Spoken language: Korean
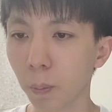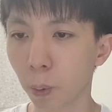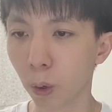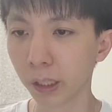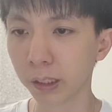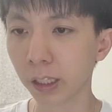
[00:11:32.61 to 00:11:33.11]

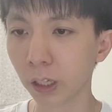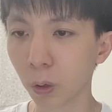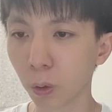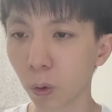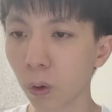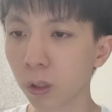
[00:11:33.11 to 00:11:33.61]

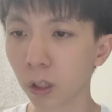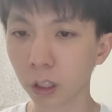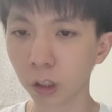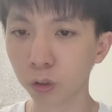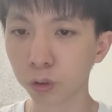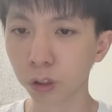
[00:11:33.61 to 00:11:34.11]
보라색이었고
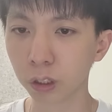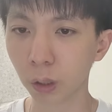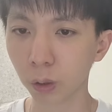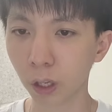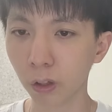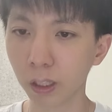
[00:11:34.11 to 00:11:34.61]
그렇게 죽은
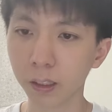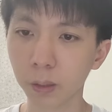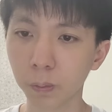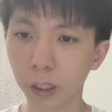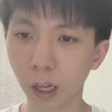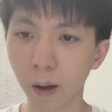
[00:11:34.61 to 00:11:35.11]
채로
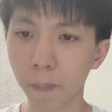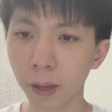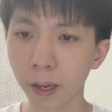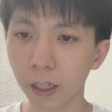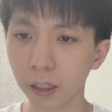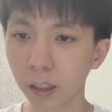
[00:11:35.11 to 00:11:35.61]
태어났습니다.
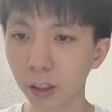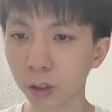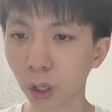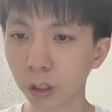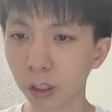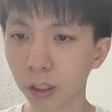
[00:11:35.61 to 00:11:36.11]
그래서
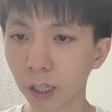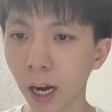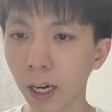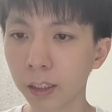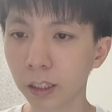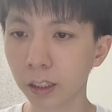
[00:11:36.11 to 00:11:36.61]
저는
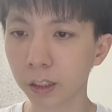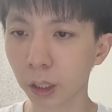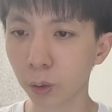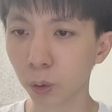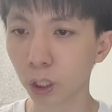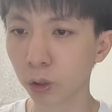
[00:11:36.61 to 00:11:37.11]
강아지를 제
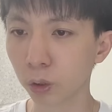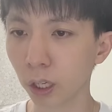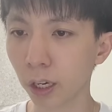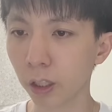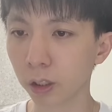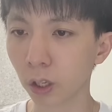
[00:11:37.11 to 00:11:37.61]
손에
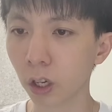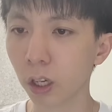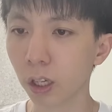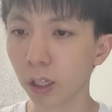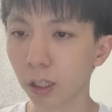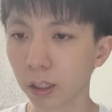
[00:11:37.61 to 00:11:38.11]
취하여서
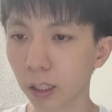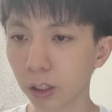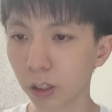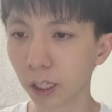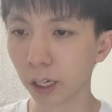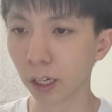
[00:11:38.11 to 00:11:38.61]

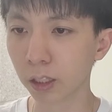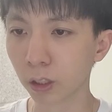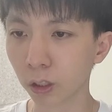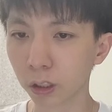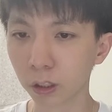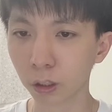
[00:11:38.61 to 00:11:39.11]
그래서 제가
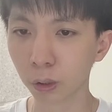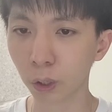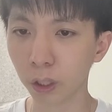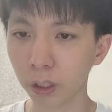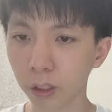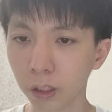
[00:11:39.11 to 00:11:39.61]
그것을 들고
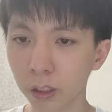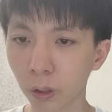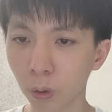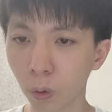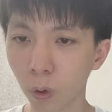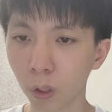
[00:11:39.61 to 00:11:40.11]

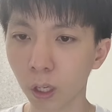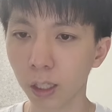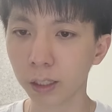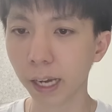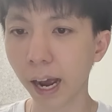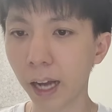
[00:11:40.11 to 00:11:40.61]
있었고
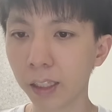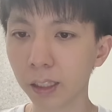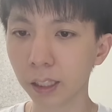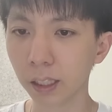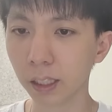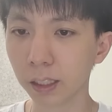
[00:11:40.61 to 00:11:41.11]
제
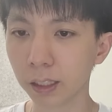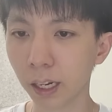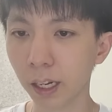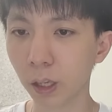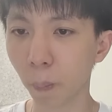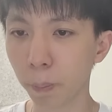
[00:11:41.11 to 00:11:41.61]
아들이
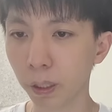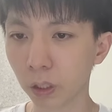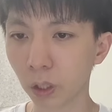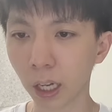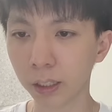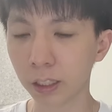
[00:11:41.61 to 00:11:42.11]
제
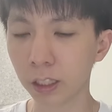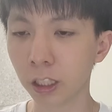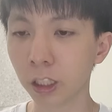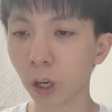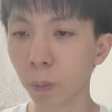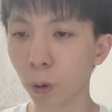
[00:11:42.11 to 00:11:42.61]
옆에서 같이
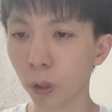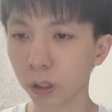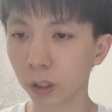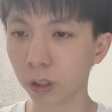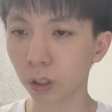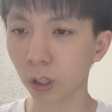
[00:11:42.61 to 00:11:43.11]
지켜보고
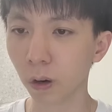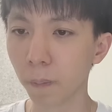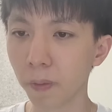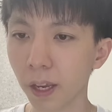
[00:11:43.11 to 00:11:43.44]
있었어요.